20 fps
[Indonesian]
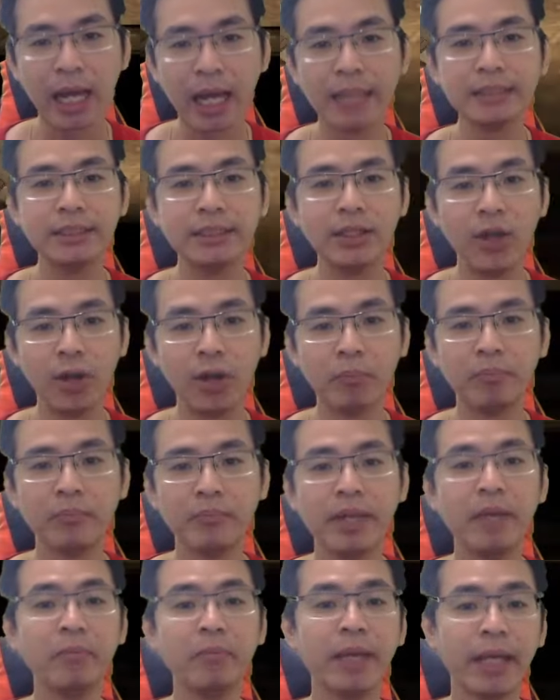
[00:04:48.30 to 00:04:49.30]
kasih lock,
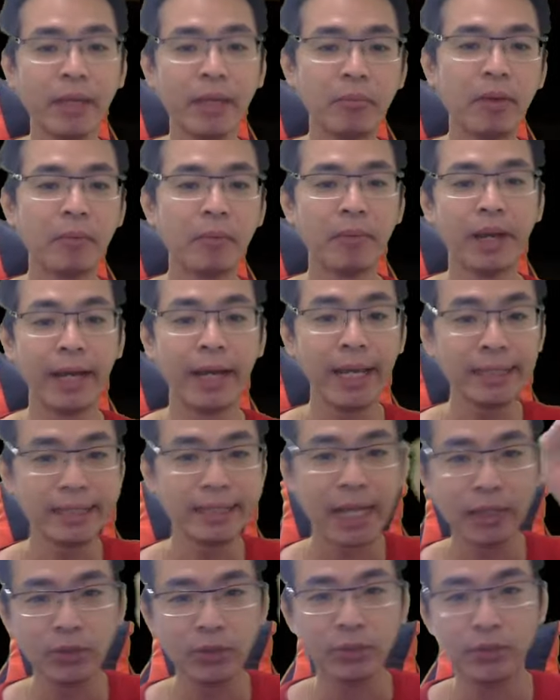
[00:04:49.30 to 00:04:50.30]
damage-nya berapa? Rank
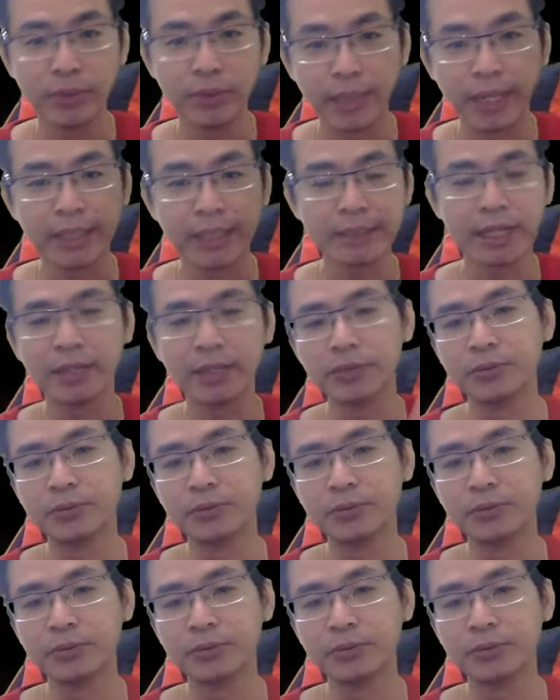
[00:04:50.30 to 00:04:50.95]
1, rank 1.